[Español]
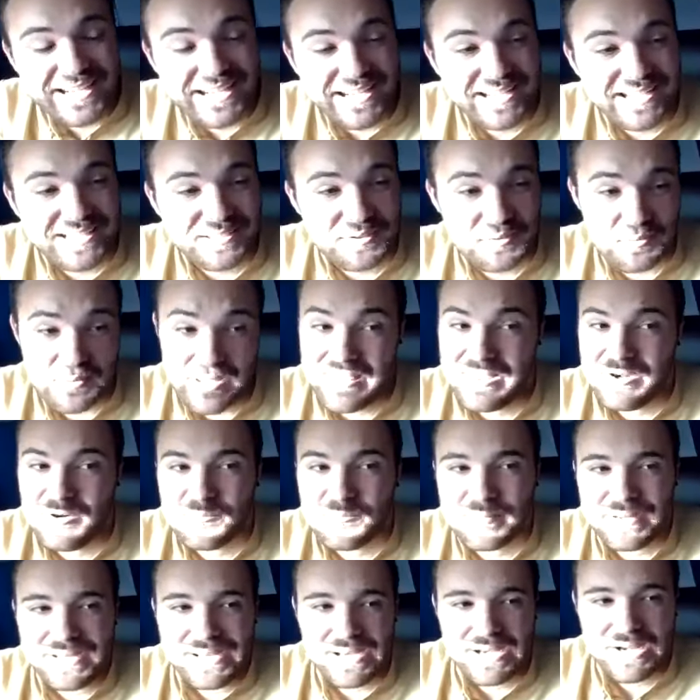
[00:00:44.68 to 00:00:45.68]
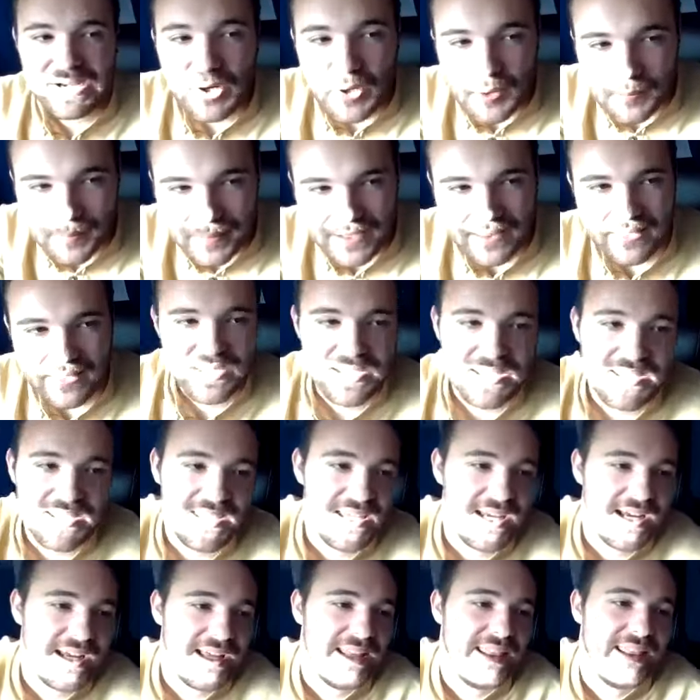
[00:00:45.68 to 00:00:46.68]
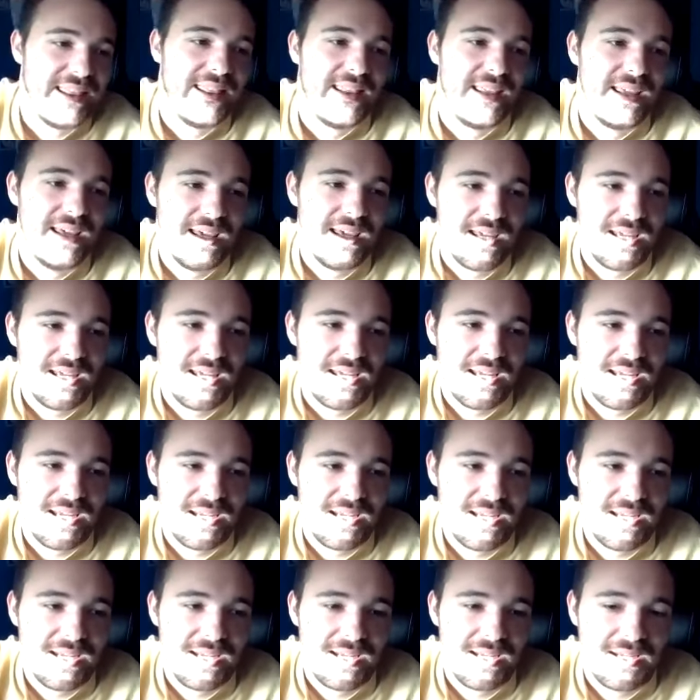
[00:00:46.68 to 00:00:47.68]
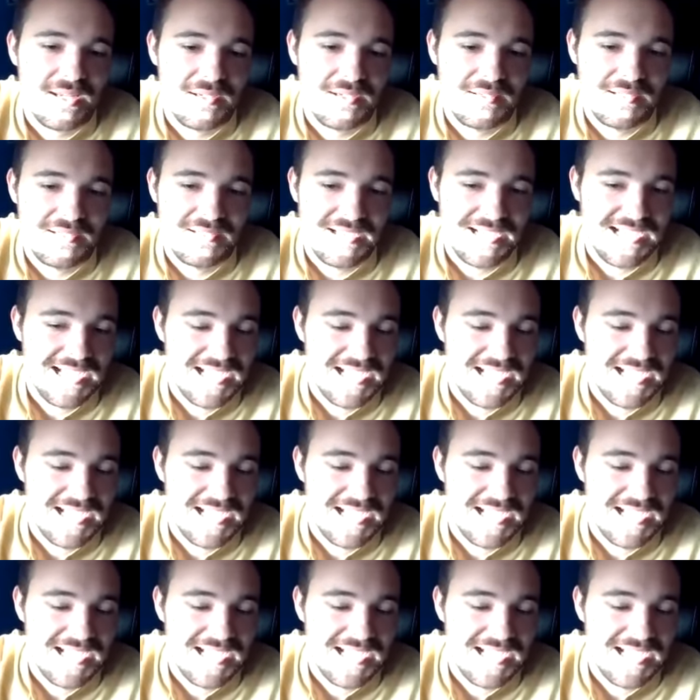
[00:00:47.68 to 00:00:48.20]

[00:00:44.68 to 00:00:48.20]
eres Guadalupe López Iñiguez. Eh,